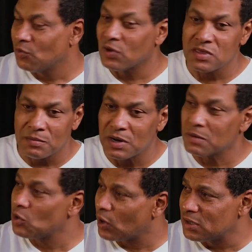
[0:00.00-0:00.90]
والزمالك
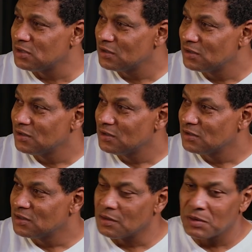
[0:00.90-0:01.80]
بيعاني
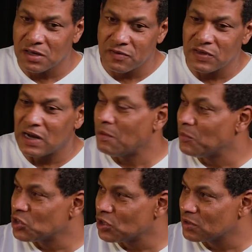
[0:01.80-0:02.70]
الزمالك فيه
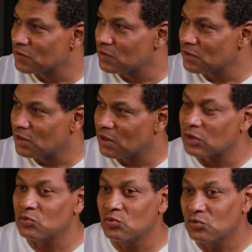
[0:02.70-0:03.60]
لعيبه مشيت
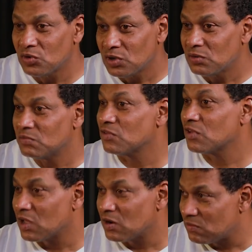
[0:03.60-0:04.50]
عنده
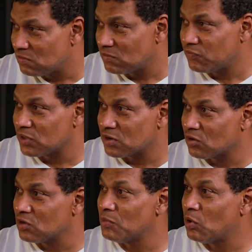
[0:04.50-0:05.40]
كان فتره
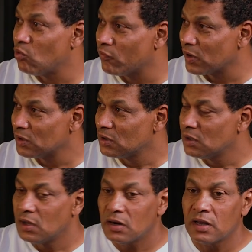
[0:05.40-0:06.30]
قيد موقوفه
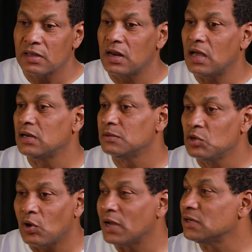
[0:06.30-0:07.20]
النادي الاهلي
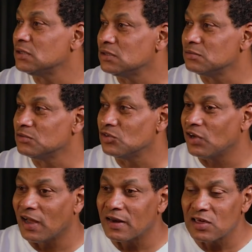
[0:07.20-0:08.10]
بيعاني
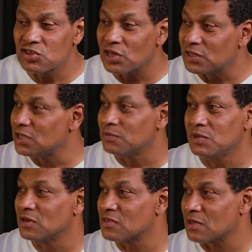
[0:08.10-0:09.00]
عناء شديد
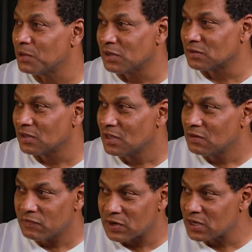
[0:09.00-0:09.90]
من الاصابات
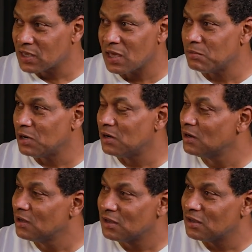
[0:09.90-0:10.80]
فريق كامل
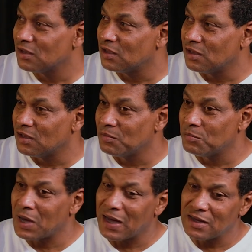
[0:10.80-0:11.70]
آه،
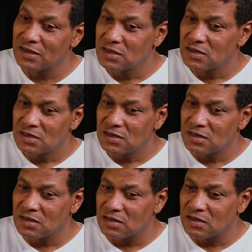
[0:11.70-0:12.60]
مع
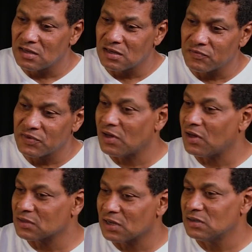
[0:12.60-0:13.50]
آه، في
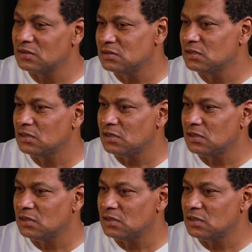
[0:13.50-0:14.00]
خطا ان